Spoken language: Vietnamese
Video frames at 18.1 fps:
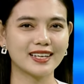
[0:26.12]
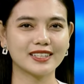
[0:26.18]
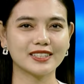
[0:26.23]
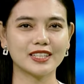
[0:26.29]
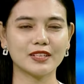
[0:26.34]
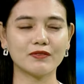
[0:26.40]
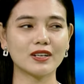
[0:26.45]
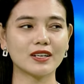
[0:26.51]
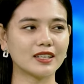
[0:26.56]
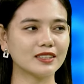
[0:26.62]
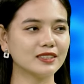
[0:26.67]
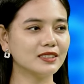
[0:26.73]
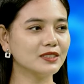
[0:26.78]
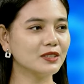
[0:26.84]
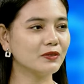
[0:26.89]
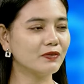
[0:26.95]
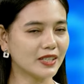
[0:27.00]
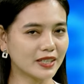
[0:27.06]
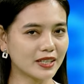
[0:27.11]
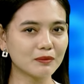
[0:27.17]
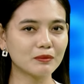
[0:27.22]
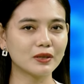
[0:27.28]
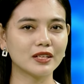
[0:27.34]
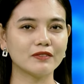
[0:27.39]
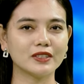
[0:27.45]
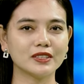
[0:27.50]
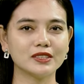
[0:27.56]
Dạ vâng ạ, à, thưa vị khách
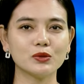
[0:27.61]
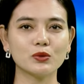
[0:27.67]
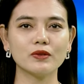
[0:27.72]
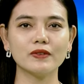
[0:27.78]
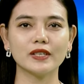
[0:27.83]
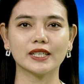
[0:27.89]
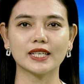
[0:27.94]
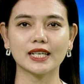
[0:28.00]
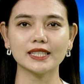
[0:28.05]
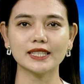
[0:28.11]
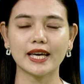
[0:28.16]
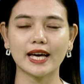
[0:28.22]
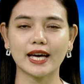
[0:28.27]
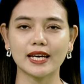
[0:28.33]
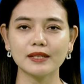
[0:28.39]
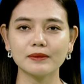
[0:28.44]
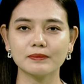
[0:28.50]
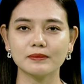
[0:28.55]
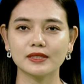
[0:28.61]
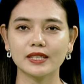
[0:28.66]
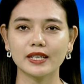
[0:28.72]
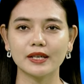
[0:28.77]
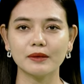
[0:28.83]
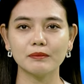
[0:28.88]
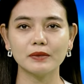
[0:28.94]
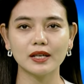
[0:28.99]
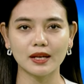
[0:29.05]
mời và thưa quý vị khán giả,
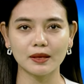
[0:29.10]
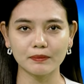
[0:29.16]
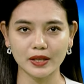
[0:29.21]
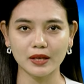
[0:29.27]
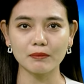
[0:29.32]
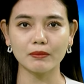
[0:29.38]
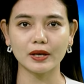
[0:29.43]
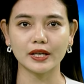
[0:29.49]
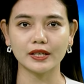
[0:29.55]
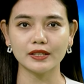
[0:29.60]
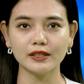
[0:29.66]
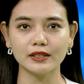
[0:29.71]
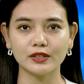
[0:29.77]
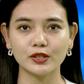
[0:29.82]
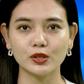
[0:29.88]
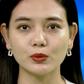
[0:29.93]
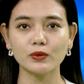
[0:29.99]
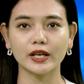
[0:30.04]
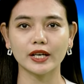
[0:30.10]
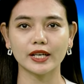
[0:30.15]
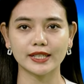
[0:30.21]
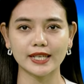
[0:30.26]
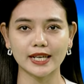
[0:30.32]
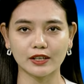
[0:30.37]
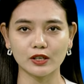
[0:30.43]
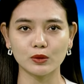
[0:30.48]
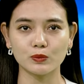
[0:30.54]
ngày 15 tháng 7, đúng ngày
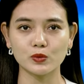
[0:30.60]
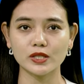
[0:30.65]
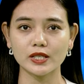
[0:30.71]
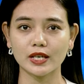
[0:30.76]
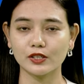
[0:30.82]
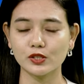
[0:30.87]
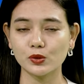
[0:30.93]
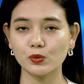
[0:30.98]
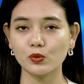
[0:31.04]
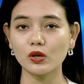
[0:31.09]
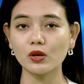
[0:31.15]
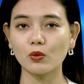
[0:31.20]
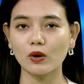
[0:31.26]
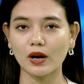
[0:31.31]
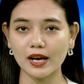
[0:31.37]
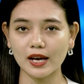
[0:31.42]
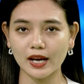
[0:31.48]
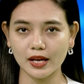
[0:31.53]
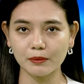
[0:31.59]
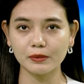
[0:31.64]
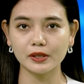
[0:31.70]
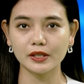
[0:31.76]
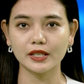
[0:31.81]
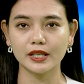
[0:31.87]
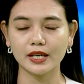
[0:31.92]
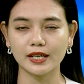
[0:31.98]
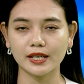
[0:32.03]
Đảng Cộng sản Trung Quốc khóa
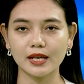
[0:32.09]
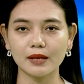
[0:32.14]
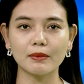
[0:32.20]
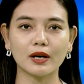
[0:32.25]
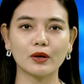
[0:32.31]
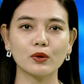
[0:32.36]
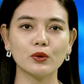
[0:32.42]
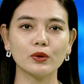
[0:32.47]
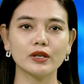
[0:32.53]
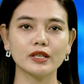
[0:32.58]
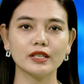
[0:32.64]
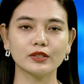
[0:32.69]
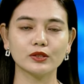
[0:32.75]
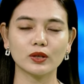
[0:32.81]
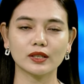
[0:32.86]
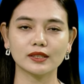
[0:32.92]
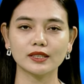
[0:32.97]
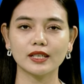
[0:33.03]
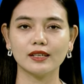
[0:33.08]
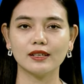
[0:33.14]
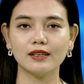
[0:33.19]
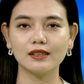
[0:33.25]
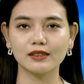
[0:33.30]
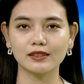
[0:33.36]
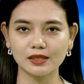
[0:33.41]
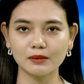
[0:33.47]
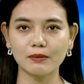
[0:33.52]
20 khai mạc hội nghị toàn thể
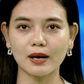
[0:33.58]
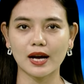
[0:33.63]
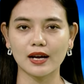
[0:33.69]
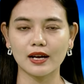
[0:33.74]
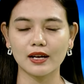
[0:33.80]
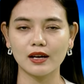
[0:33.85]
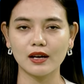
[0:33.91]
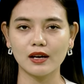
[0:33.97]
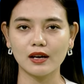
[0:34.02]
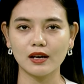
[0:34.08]
lần thứ ba,